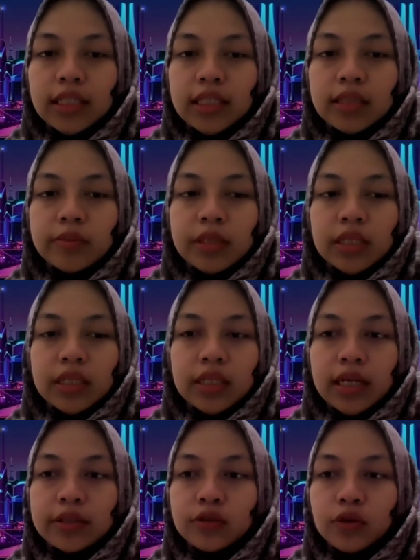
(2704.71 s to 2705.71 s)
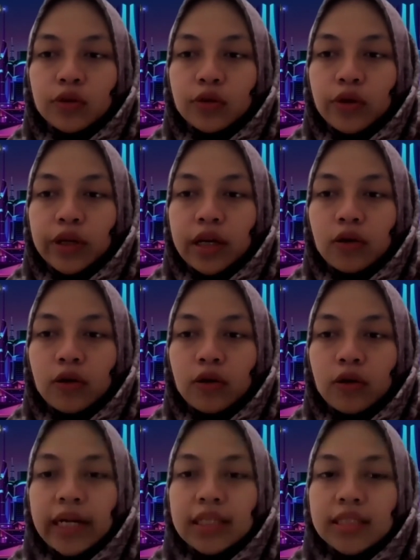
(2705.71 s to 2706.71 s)
dan diberikan contoh yang
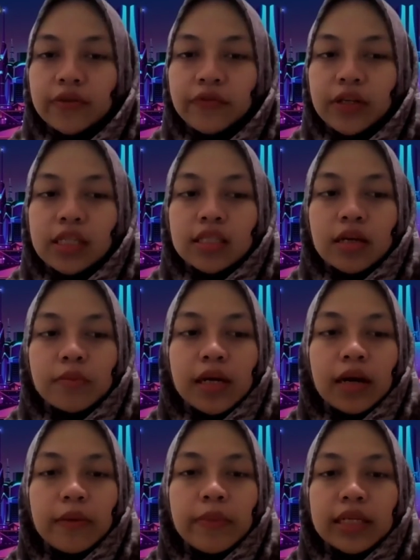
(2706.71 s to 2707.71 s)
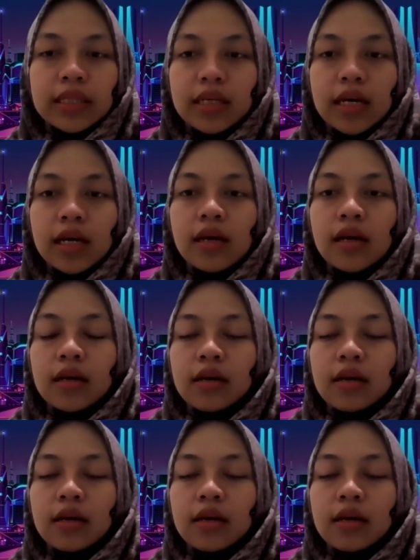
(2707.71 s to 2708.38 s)
komprehensif nih sama Kak Martina